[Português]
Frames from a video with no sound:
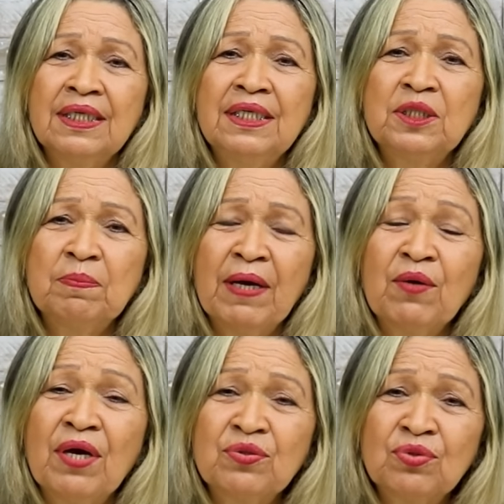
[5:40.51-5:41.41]

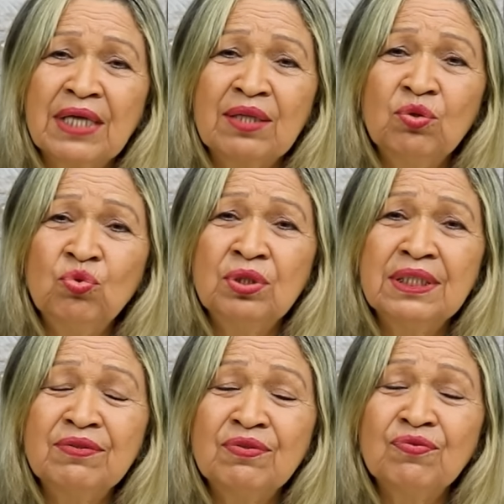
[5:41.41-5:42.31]
Espero o resultado. Hum,
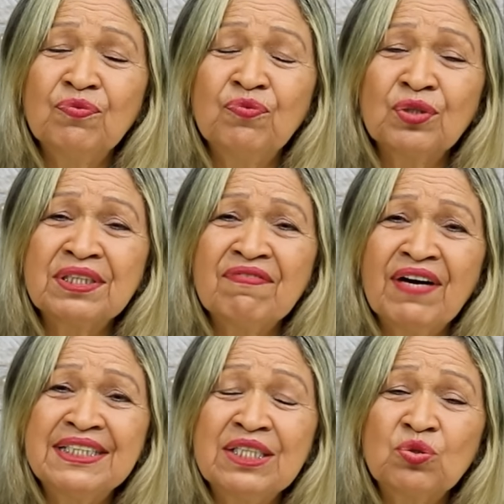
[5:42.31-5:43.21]
você
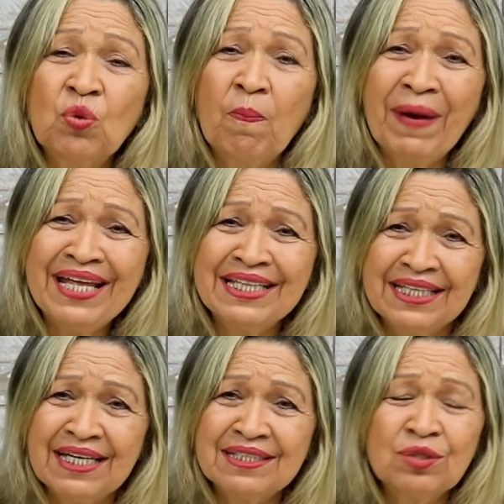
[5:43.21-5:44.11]
vai se
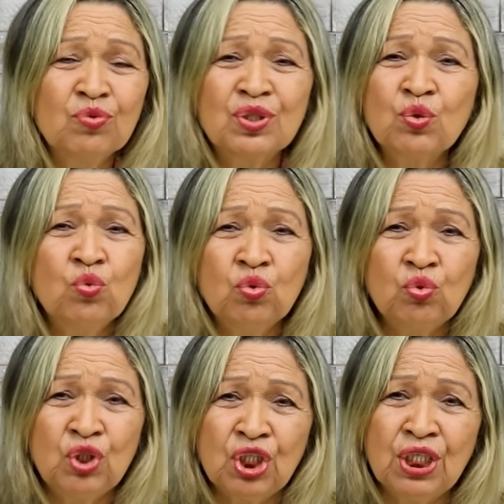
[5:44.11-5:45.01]
surpreender se no
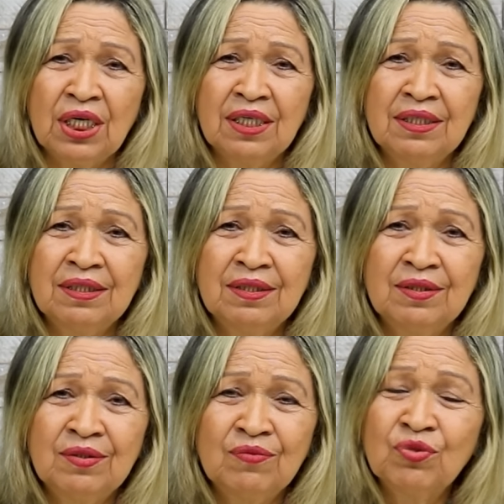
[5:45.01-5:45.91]
segundo dia
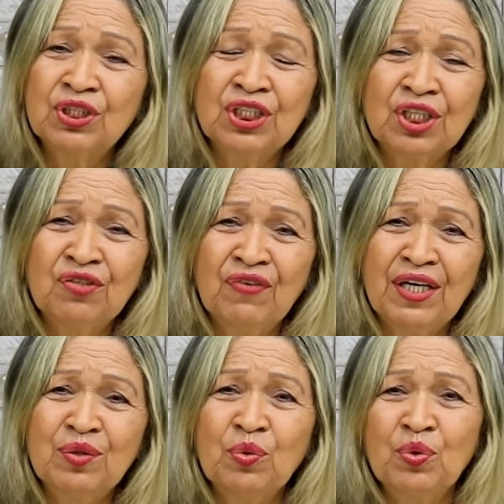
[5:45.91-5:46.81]
você já tiver
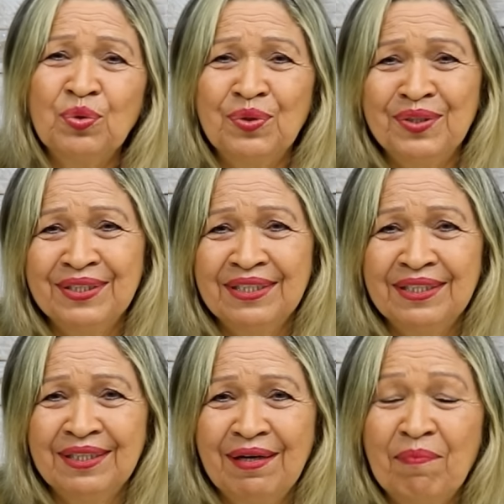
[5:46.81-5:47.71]
retorno.
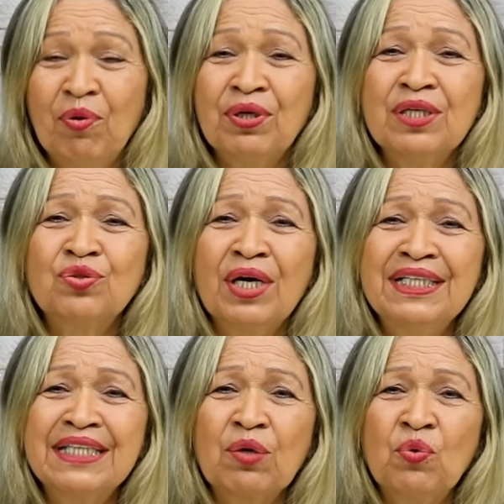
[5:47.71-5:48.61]
Porque isso aí
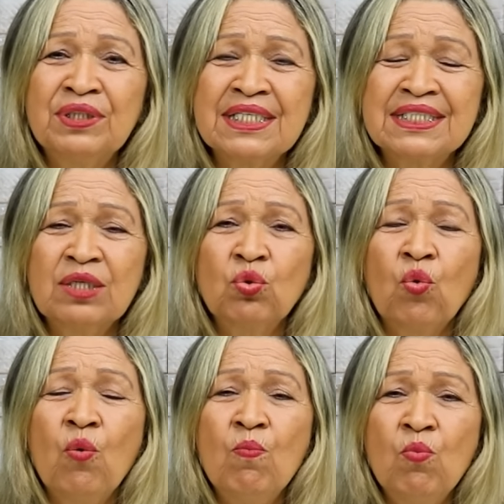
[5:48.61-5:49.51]
está acontecendo
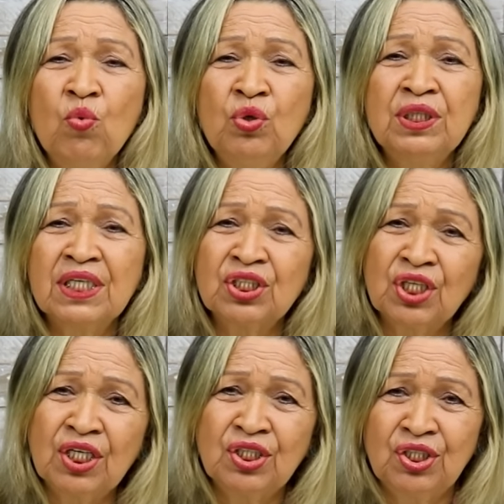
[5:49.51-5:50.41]
com muita
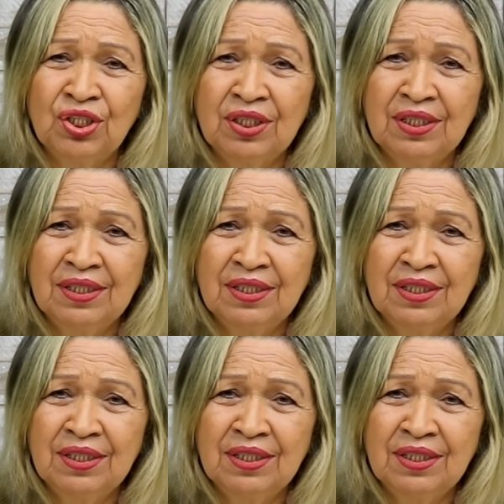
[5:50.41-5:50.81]
gente